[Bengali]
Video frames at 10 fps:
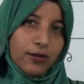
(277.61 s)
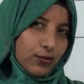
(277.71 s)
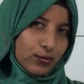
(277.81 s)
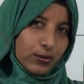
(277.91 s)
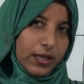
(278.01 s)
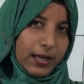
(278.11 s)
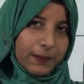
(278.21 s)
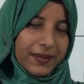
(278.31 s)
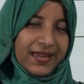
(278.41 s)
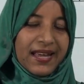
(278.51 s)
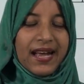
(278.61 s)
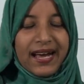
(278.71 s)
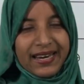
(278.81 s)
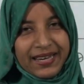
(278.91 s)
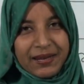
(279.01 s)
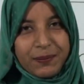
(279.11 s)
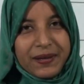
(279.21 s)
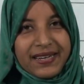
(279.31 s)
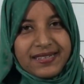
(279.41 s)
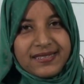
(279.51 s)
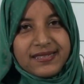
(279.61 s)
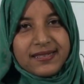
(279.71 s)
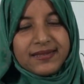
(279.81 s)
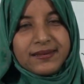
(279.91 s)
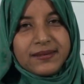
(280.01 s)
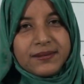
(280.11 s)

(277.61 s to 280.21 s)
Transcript: সুস্থ থাকবে আল্লাহ হাফেজ